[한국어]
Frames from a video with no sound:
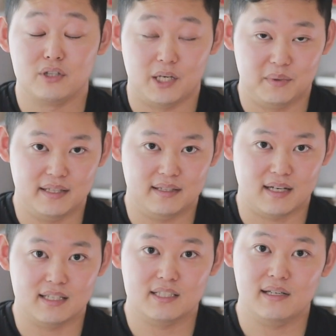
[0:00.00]
3위는
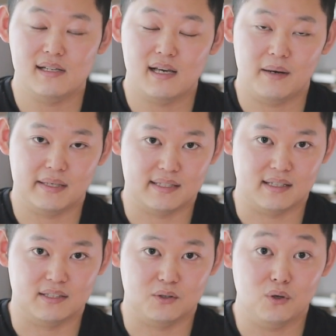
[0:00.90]
카시엘리아
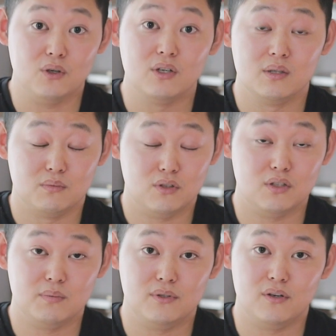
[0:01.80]
마찬가지로
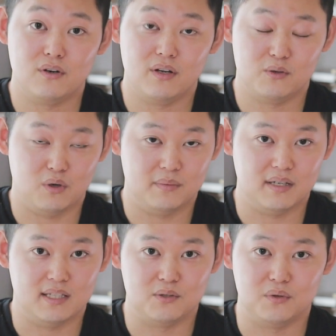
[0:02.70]
프루티플로럴의 조합을
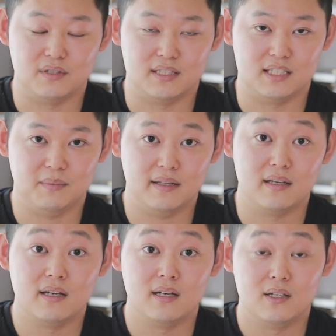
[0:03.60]
가지고는 있지만
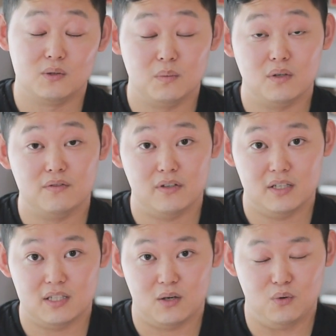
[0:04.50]
좀 더
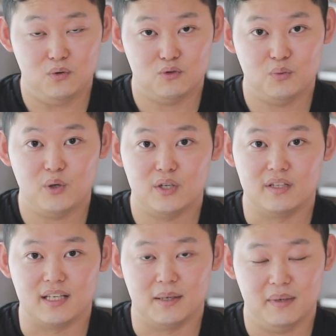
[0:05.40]
프레시하고 투명한
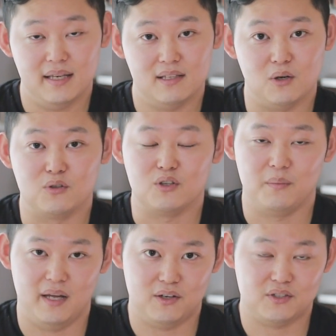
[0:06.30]
느낌이 더욱더
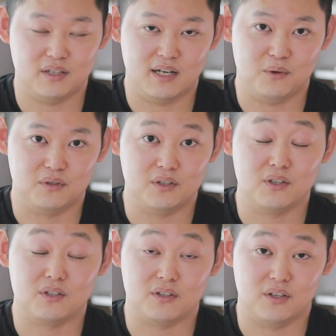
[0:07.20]
매력적이라고
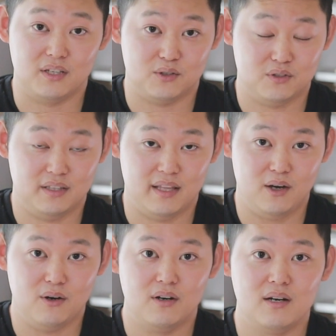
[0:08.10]
느꼈었던
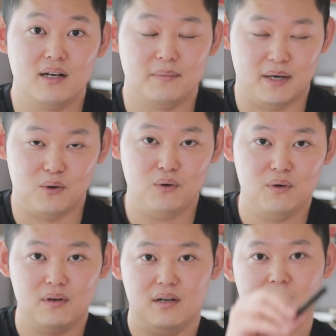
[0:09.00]
향수인데요. 바로
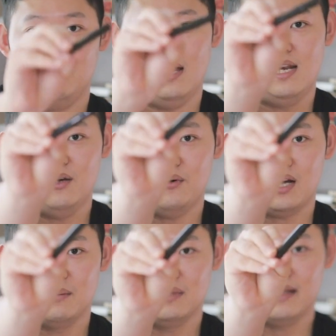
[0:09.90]

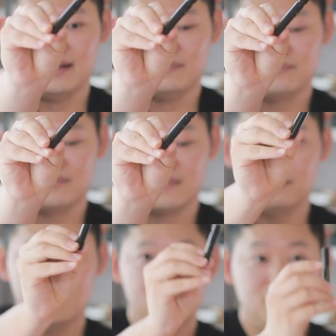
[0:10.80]
멜리오라입니다.
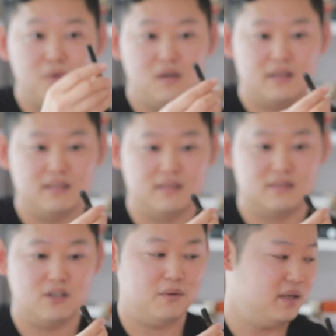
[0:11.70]
멜리오라는
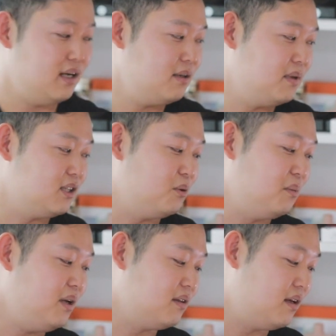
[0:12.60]
처음에 향을
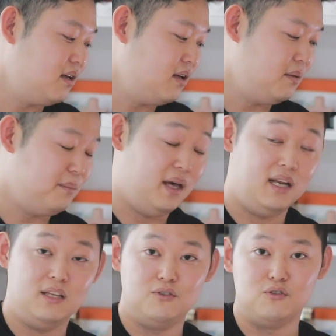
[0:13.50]
맡아보면
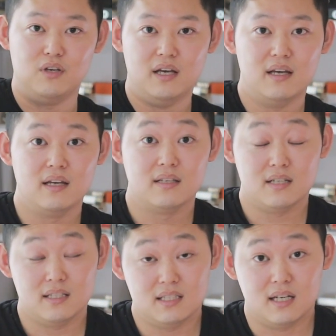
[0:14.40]
베리 두 개
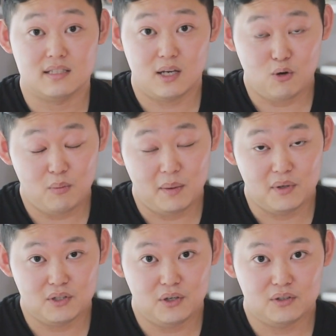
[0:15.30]
살짝
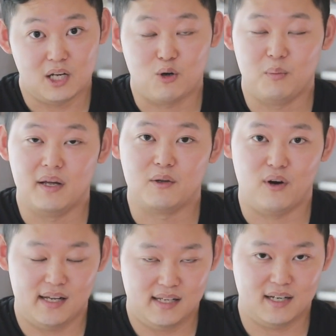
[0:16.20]
새콤하면서 달콤한
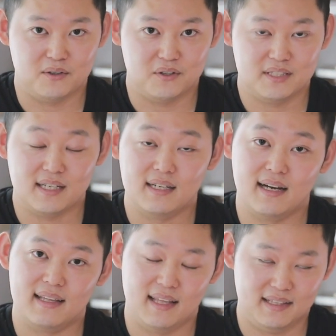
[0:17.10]
과일 향으로 시작을
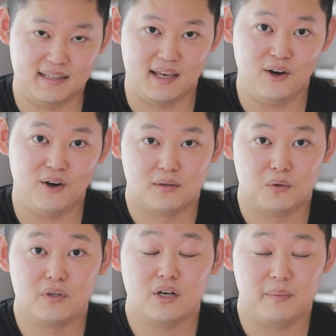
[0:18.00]
하게 되는데요.
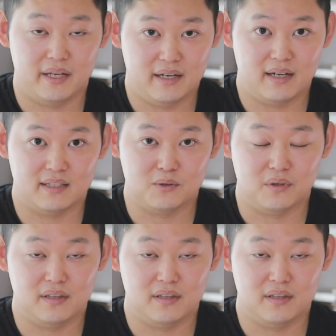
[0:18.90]
곧이어 베리가 가지고